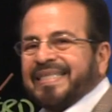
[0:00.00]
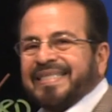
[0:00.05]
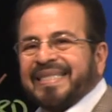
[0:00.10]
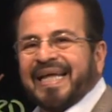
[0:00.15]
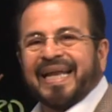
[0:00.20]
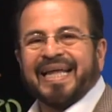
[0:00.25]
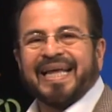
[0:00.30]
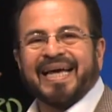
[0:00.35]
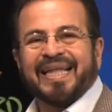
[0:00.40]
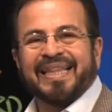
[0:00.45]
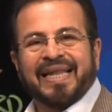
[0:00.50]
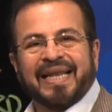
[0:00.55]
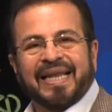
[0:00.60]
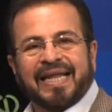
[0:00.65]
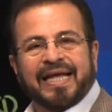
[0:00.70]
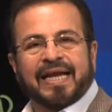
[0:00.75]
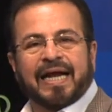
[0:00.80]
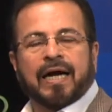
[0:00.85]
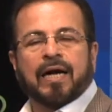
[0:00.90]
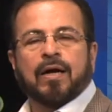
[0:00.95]
tarea de él
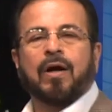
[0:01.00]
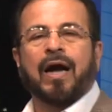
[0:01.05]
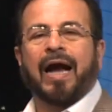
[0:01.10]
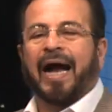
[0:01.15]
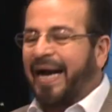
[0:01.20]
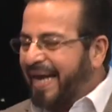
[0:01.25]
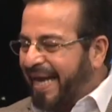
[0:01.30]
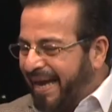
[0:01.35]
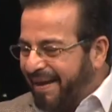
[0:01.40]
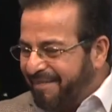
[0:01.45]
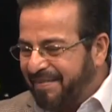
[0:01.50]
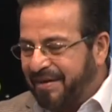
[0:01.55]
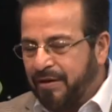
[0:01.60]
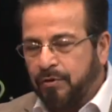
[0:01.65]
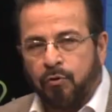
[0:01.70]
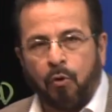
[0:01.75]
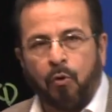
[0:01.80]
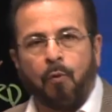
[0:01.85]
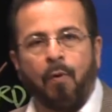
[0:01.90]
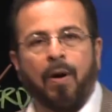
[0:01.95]
era, ¿a qué
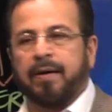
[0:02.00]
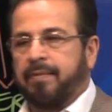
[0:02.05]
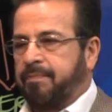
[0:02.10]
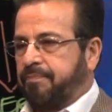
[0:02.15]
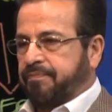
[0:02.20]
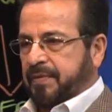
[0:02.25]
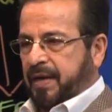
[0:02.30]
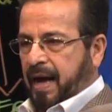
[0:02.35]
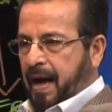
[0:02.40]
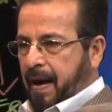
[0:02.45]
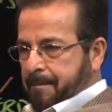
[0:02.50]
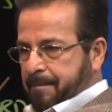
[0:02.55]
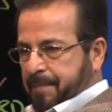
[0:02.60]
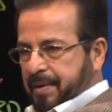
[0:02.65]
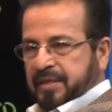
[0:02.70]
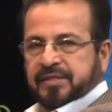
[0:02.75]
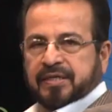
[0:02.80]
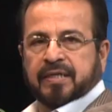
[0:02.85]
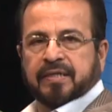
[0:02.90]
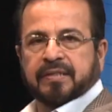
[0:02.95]
vino Juan? a
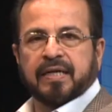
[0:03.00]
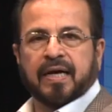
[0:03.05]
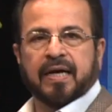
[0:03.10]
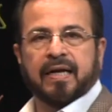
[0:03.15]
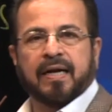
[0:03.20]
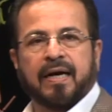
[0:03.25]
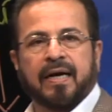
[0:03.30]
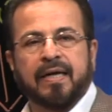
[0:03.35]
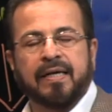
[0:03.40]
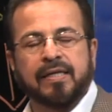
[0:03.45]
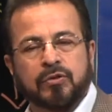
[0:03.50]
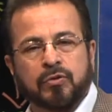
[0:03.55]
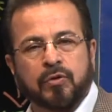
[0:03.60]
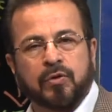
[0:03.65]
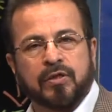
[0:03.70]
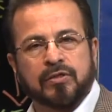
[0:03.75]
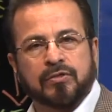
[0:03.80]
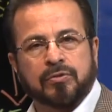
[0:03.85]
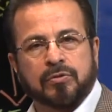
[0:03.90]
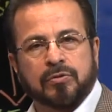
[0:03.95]
presentar a Cristo
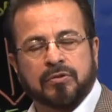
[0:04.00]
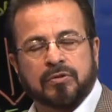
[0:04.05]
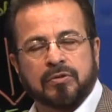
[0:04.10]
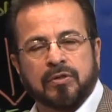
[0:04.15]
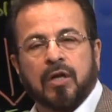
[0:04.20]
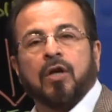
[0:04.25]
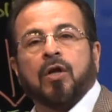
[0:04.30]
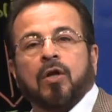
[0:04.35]
Jesús.